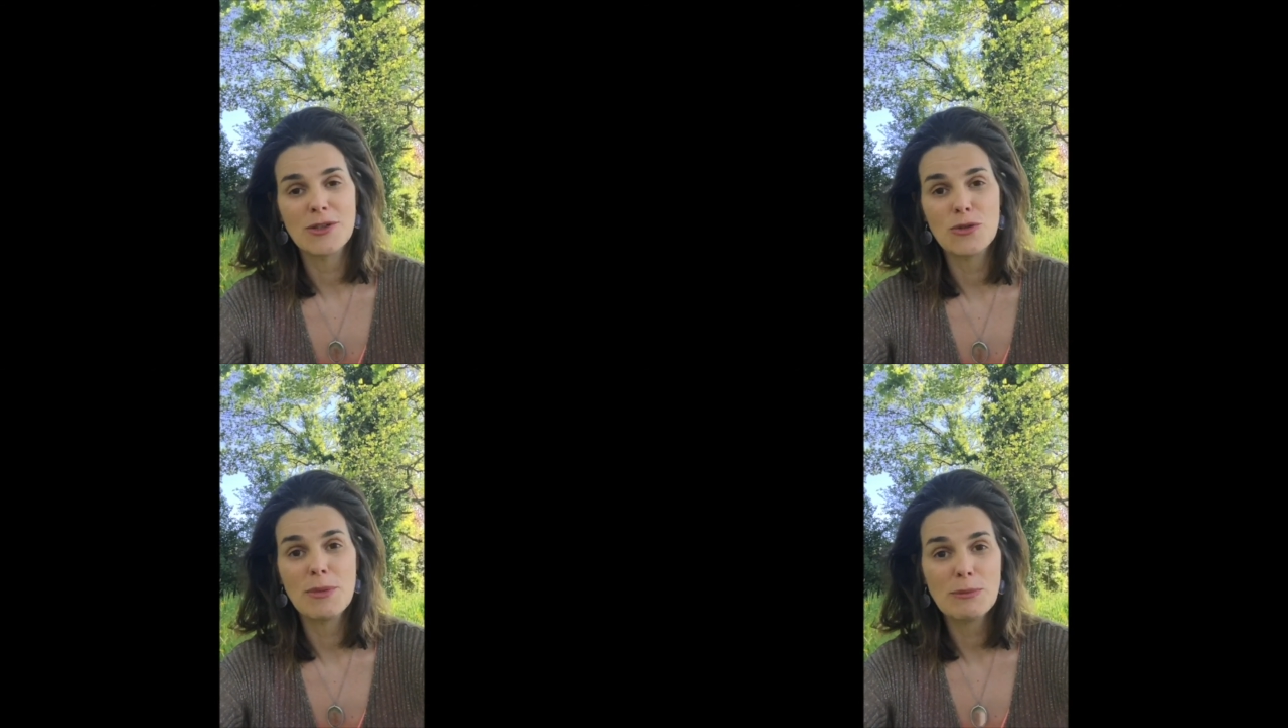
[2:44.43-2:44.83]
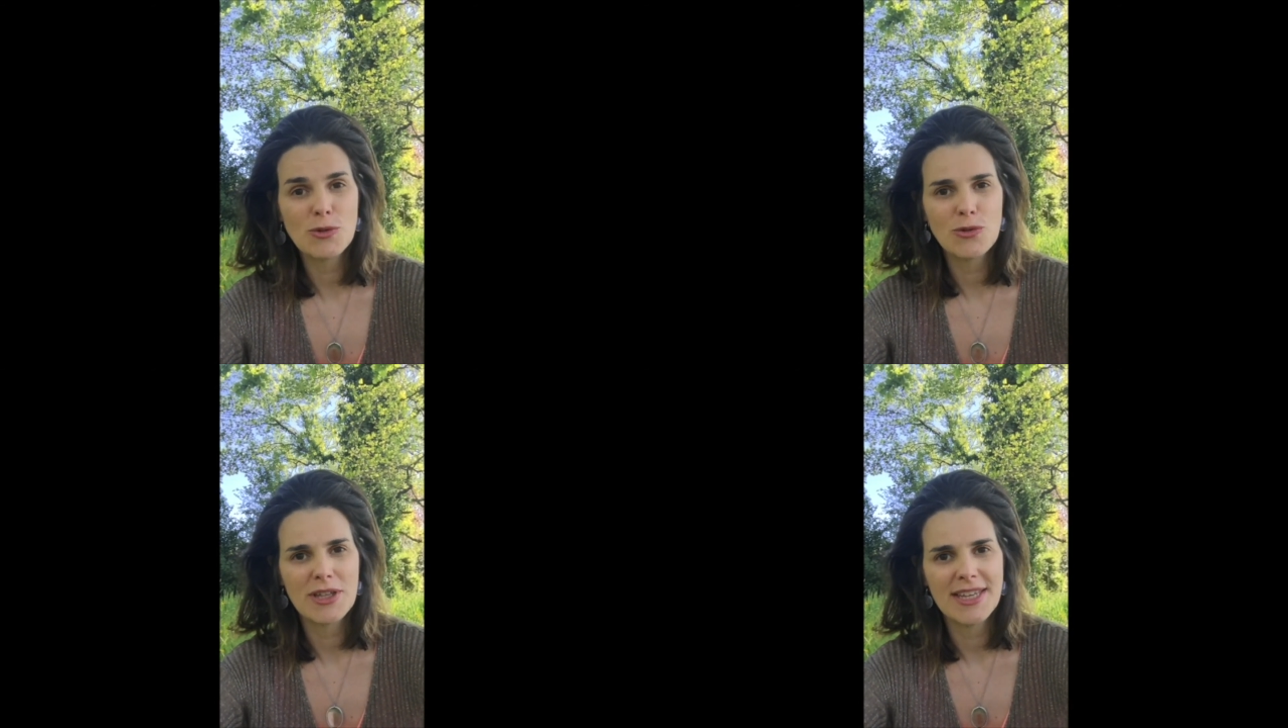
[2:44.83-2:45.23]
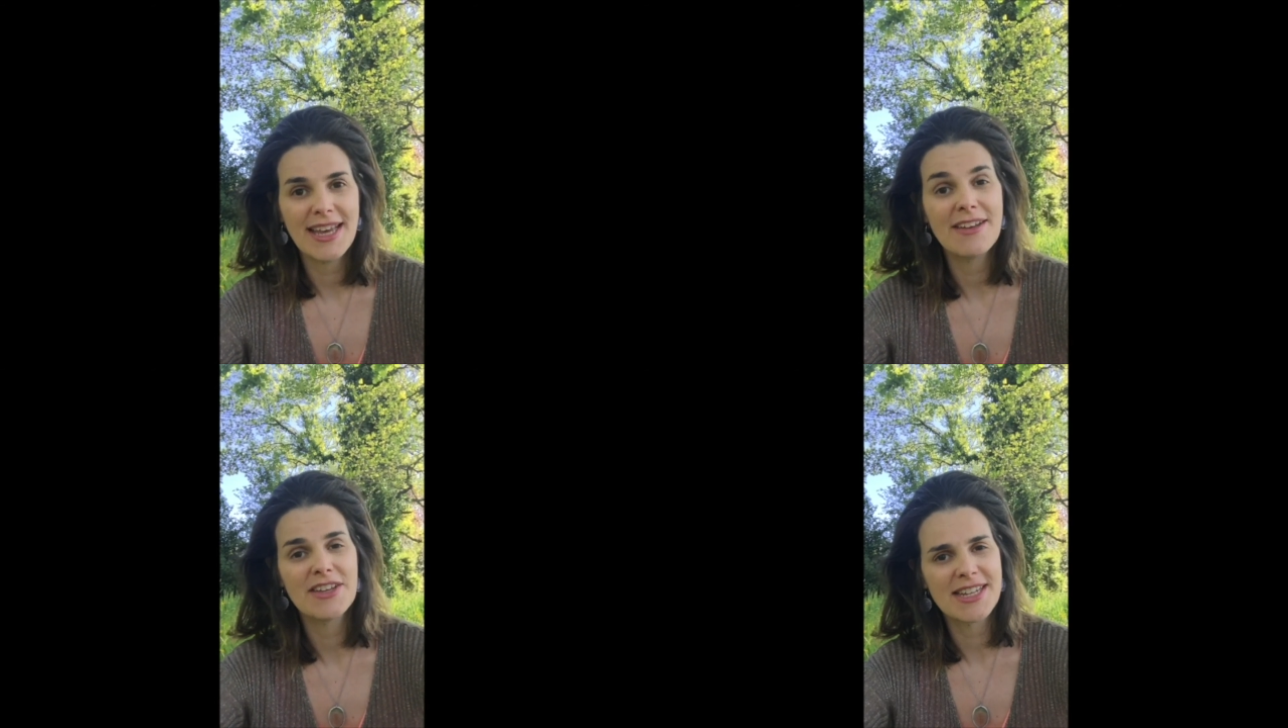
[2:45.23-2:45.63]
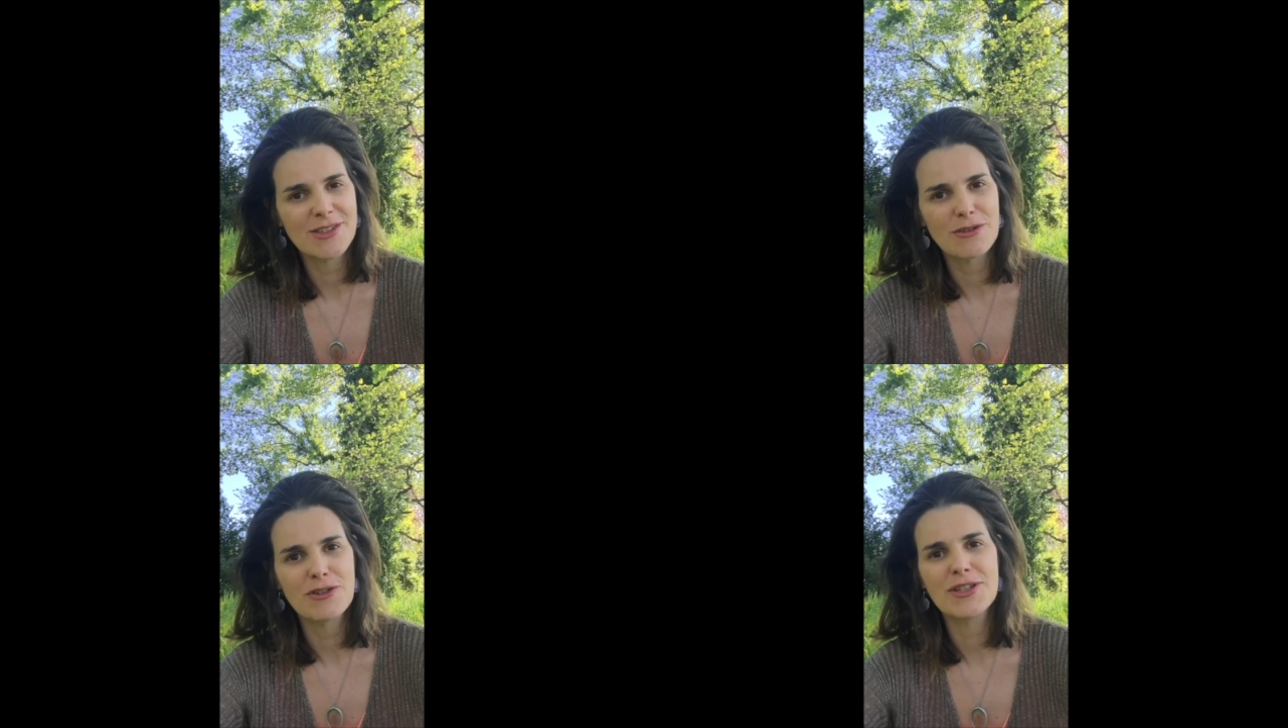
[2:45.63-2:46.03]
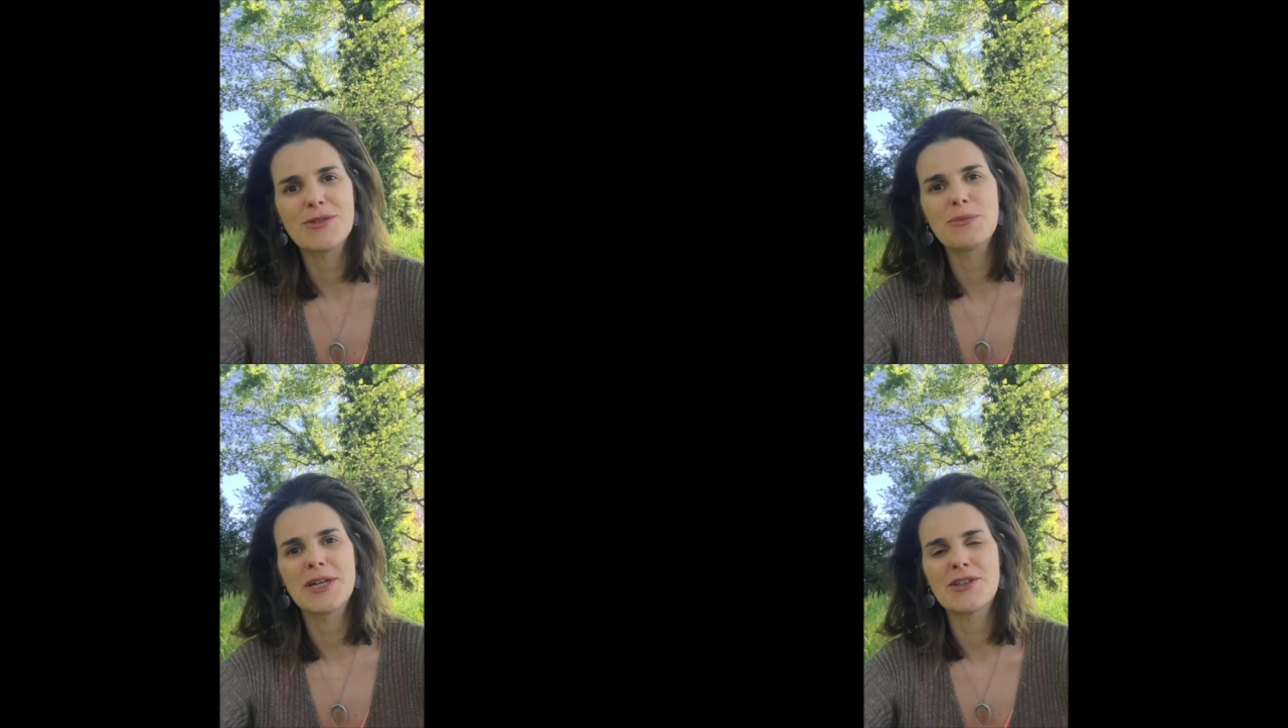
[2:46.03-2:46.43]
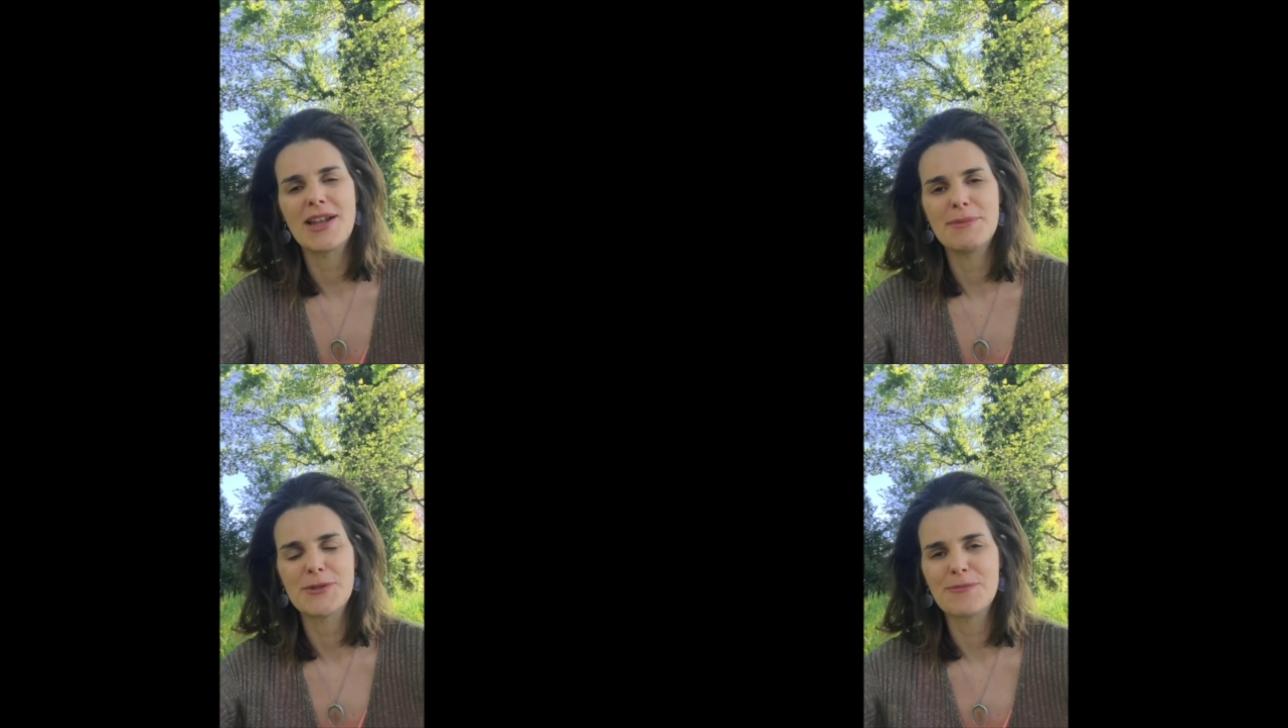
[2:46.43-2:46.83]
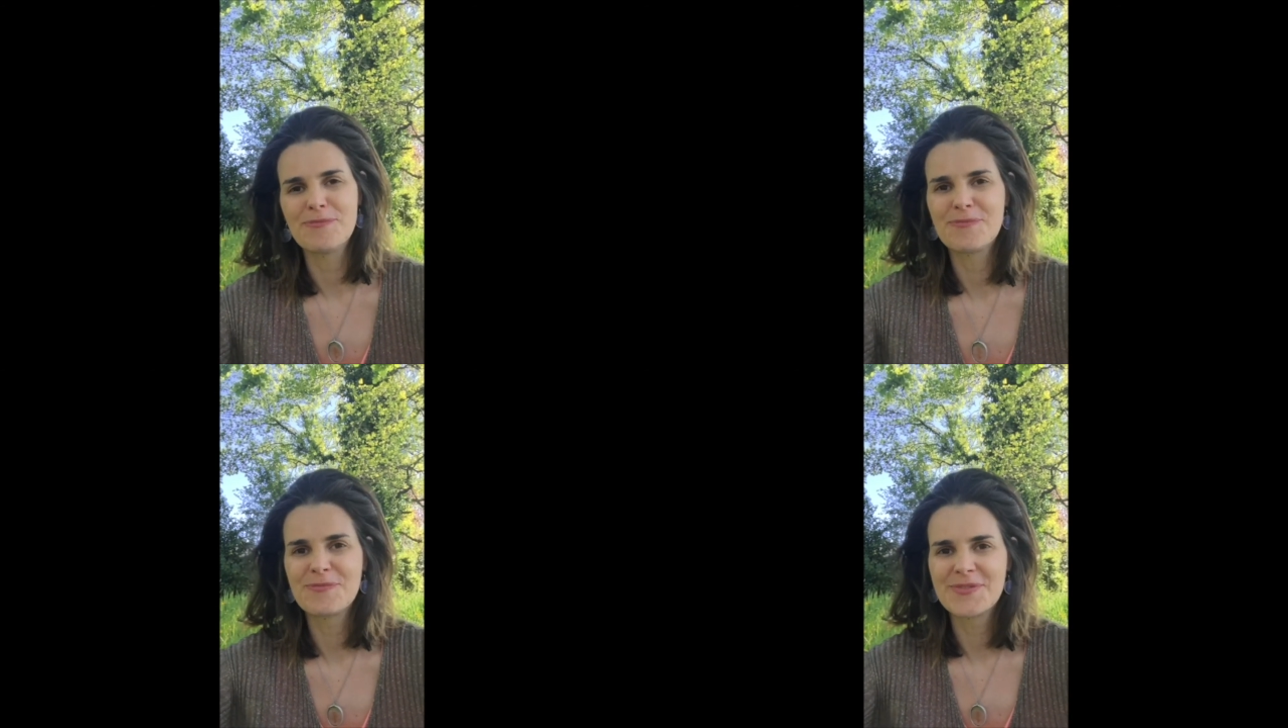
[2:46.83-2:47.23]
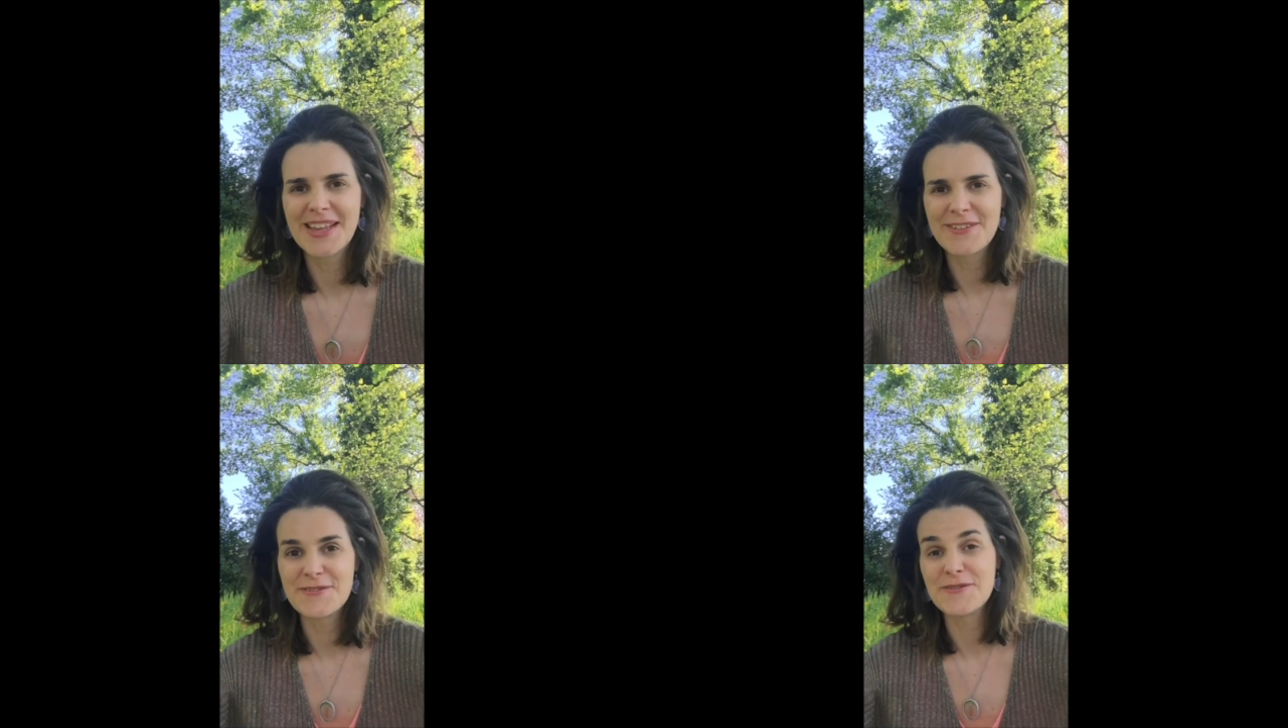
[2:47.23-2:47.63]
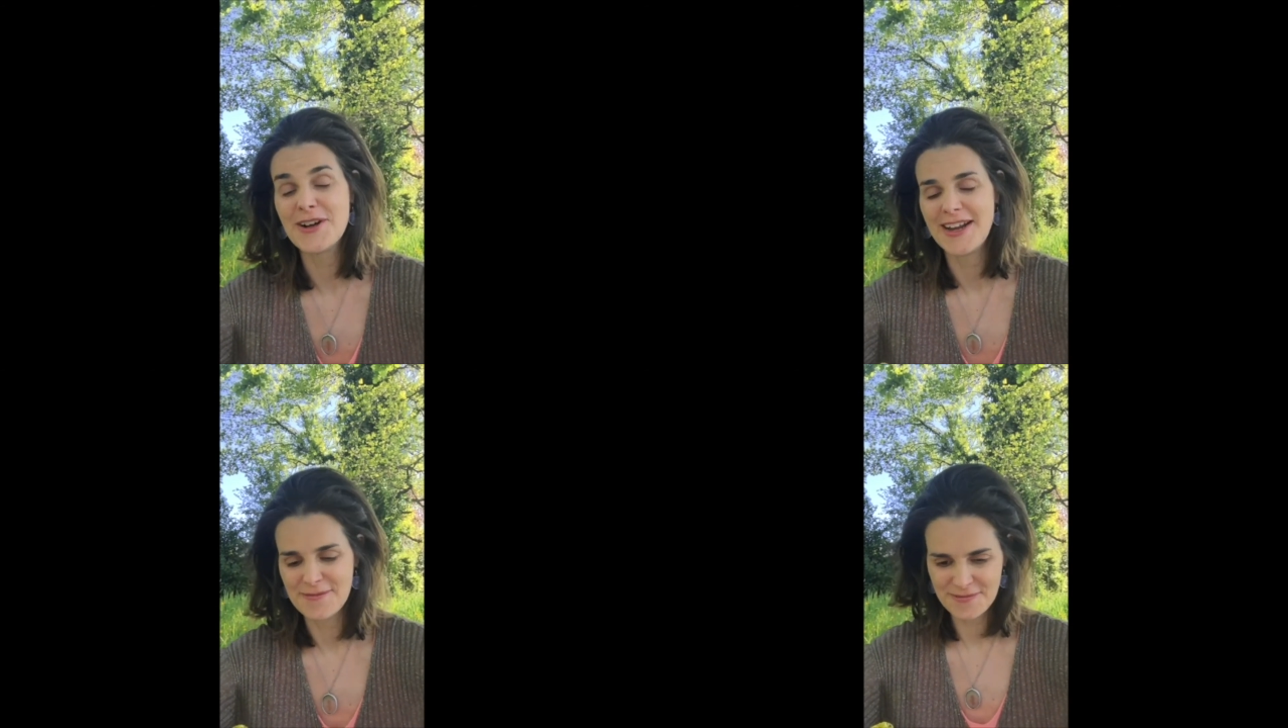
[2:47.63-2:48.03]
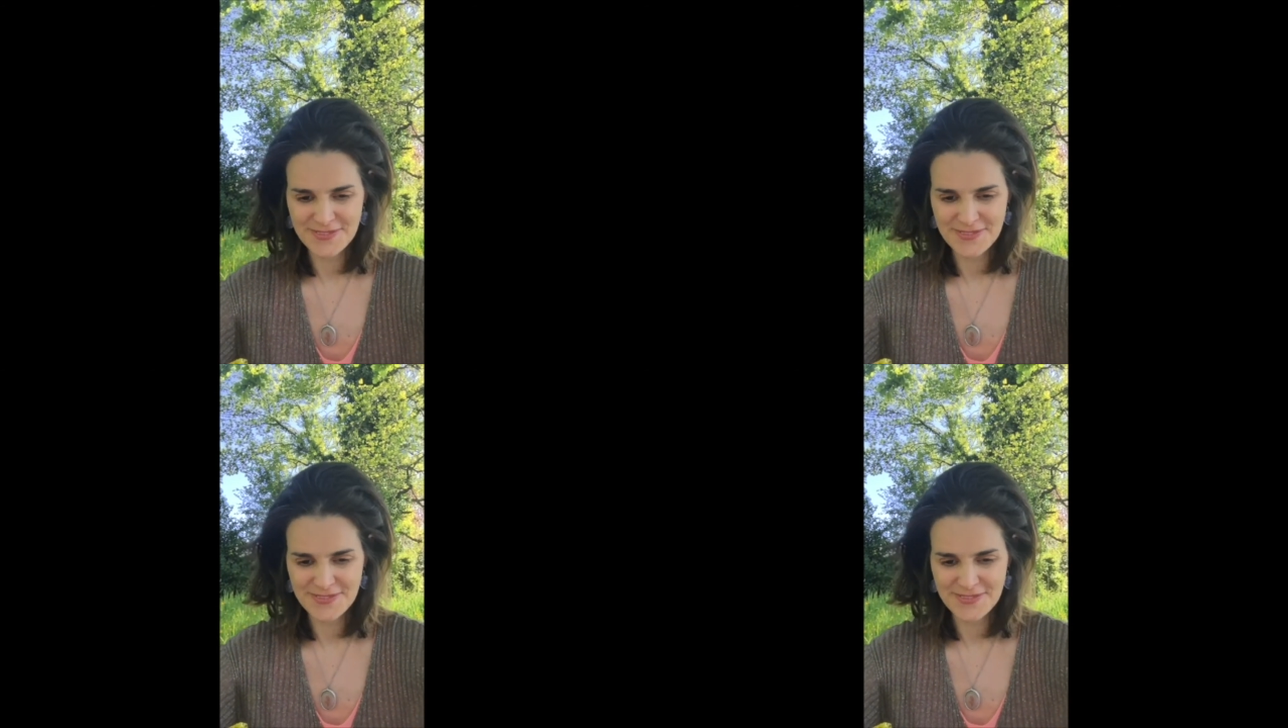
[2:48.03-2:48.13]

d'une même journée avec les enfants qui sont présents à la maison. Voilà.